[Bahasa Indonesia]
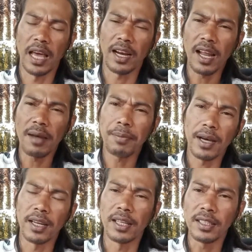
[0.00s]
karena
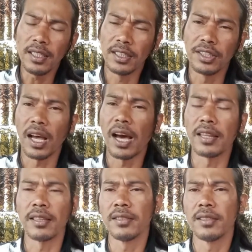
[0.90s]
apa nanti di
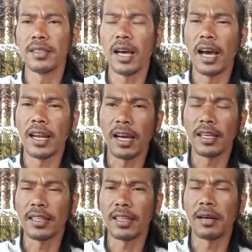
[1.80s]
saat
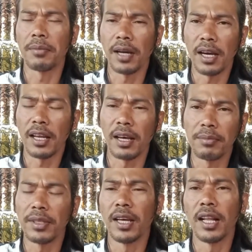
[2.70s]
anak kita
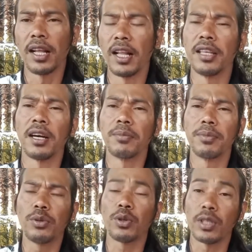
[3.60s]
mengalami hal-hal yang
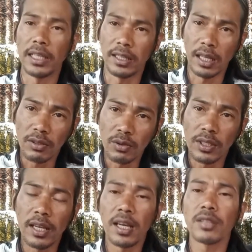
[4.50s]
buruk kita
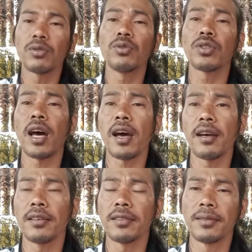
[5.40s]
juga yang susah